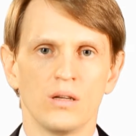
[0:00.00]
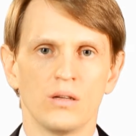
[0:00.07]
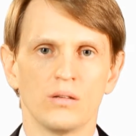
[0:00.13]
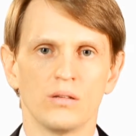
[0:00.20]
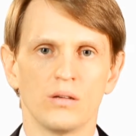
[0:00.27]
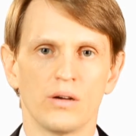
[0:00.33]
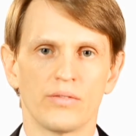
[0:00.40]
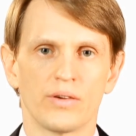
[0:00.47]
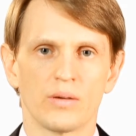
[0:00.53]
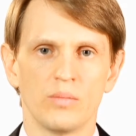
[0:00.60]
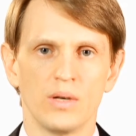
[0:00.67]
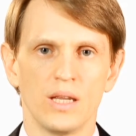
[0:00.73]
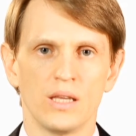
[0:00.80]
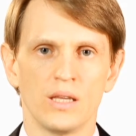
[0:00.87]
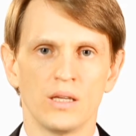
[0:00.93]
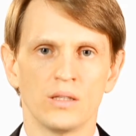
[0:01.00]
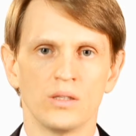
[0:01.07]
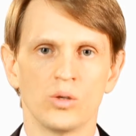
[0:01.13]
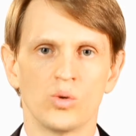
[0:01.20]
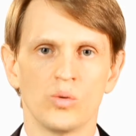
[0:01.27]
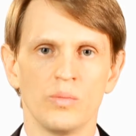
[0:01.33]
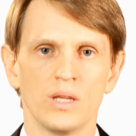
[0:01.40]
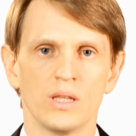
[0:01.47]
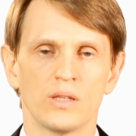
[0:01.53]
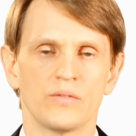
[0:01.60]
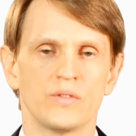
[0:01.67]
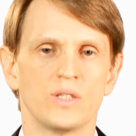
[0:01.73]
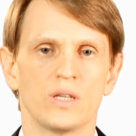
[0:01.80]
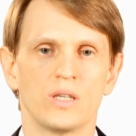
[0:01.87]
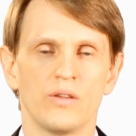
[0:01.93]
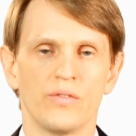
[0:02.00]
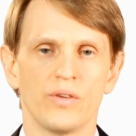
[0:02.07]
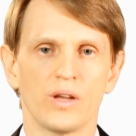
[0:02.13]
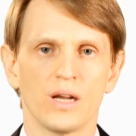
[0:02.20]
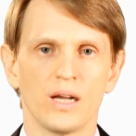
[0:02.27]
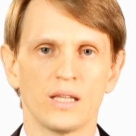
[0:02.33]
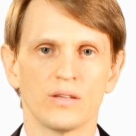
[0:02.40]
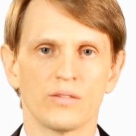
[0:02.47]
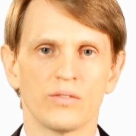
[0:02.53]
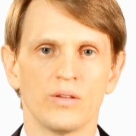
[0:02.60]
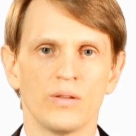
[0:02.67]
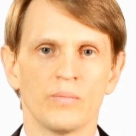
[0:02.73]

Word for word: э, оформление документов, сертификатов.